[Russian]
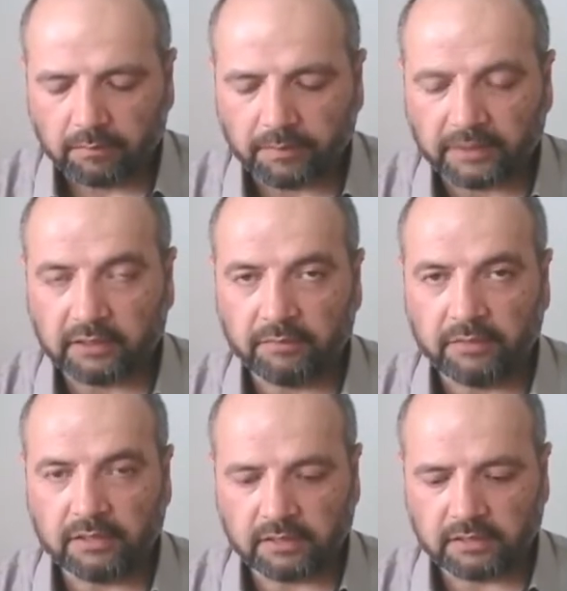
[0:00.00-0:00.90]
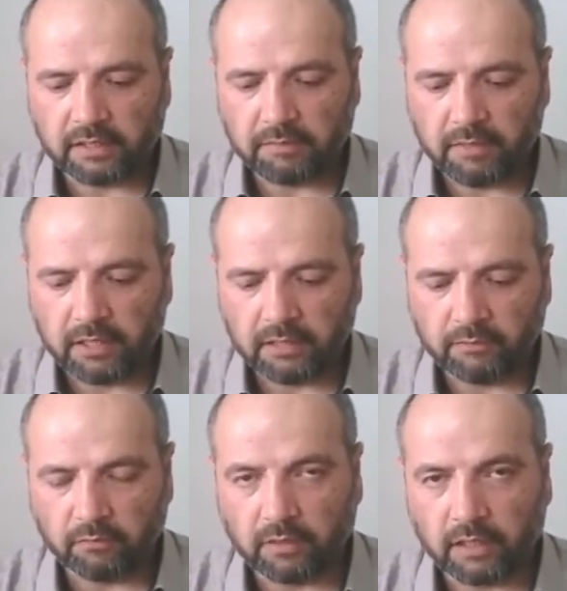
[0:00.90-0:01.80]
потребительский
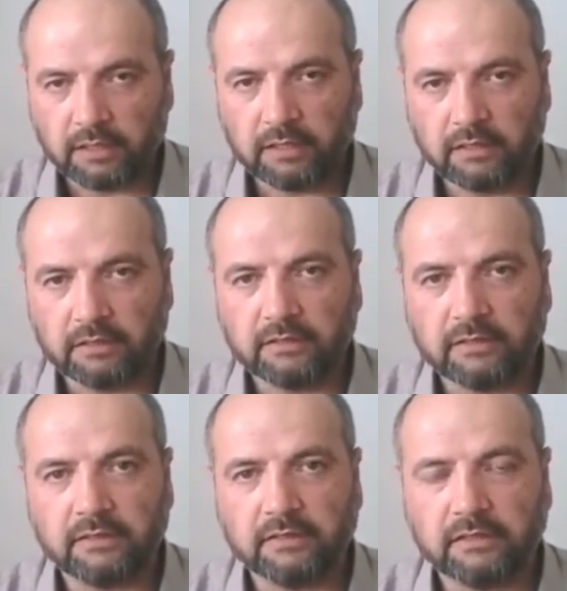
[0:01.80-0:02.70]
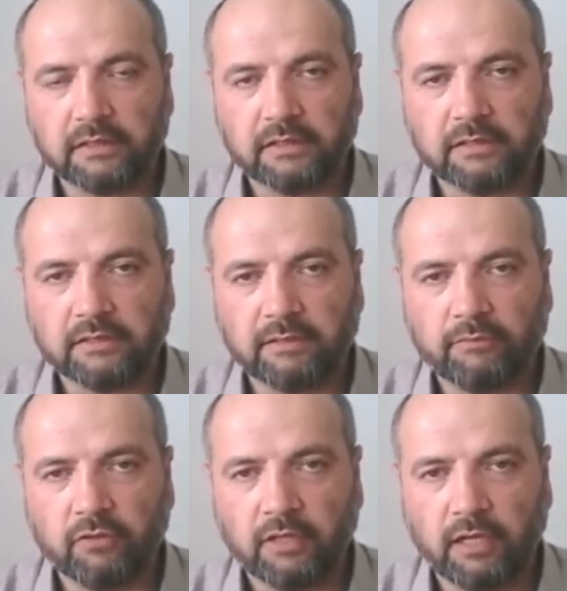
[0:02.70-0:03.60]
минимум они
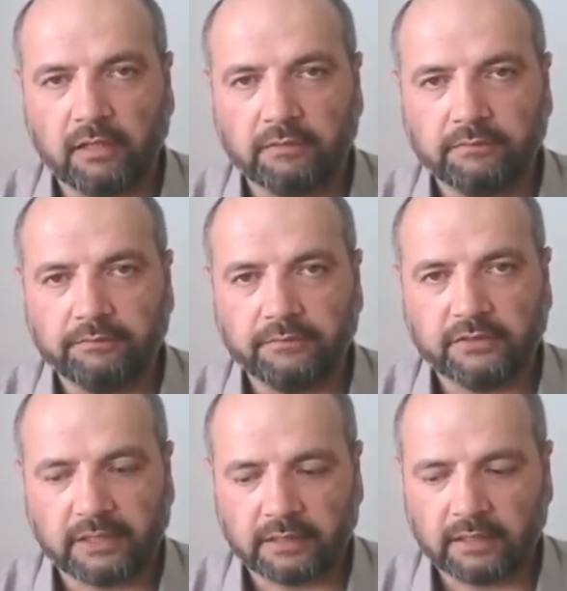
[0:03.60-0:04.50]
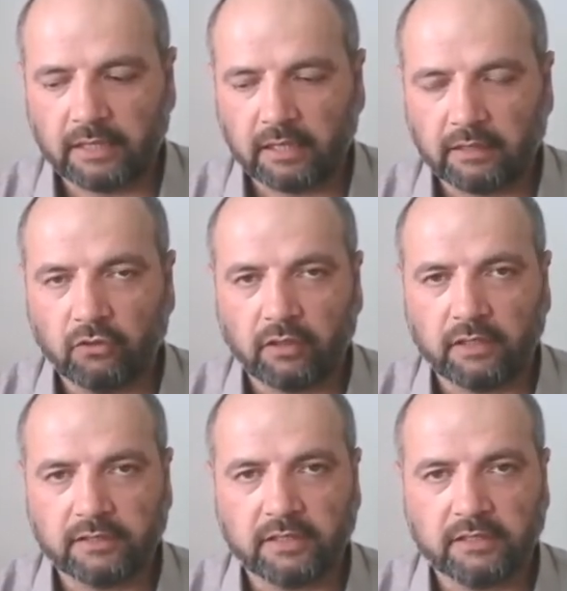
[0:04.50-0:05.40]
соблюдали, сохраняли до
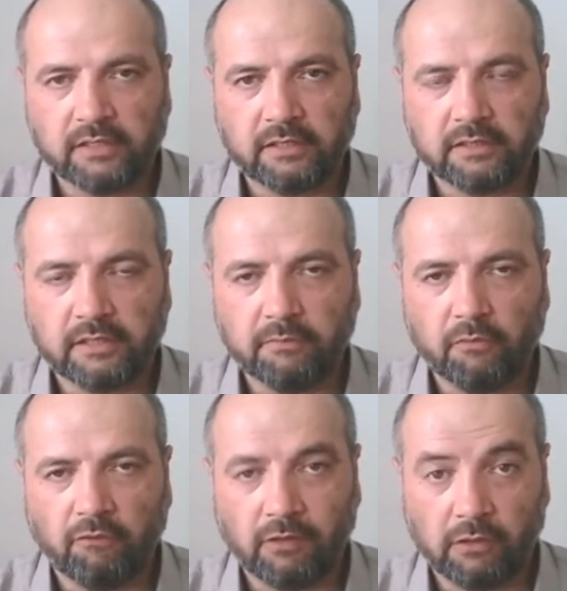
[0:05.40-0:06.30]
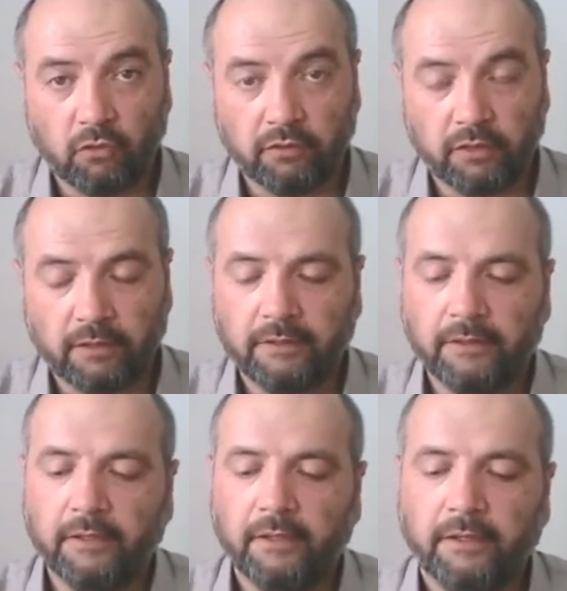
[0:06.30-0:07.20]
конца седьмого года,
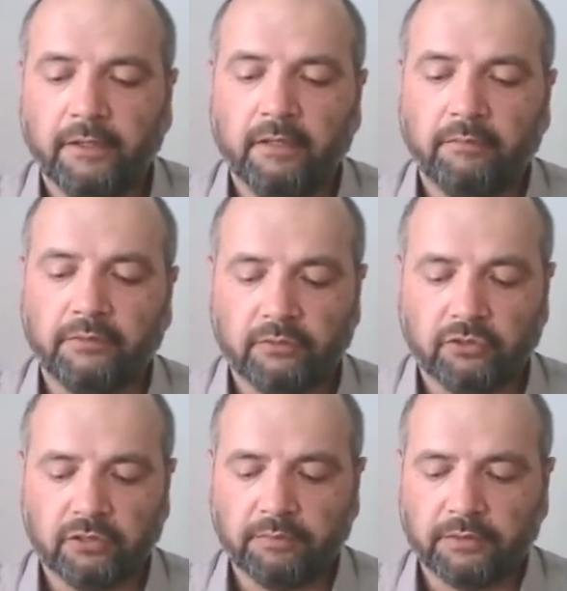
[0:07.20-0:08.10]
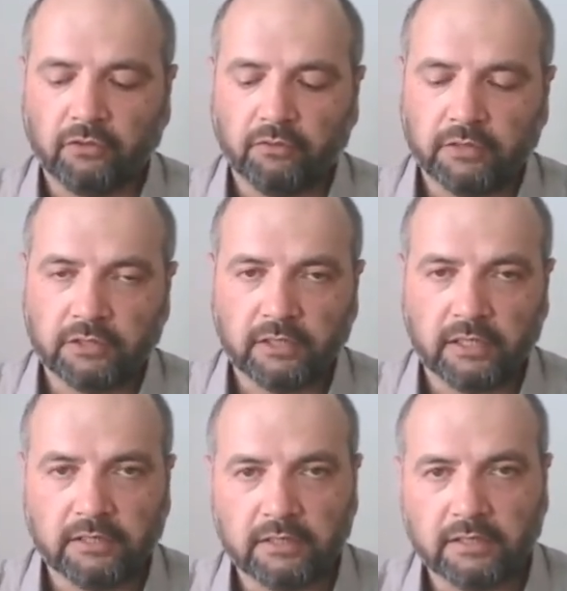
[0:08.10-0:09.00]
потому что потом
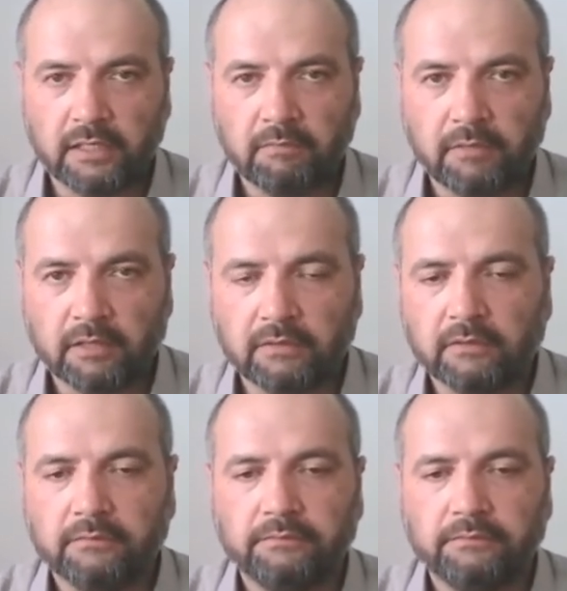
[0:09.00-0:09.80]
начинается 7 лет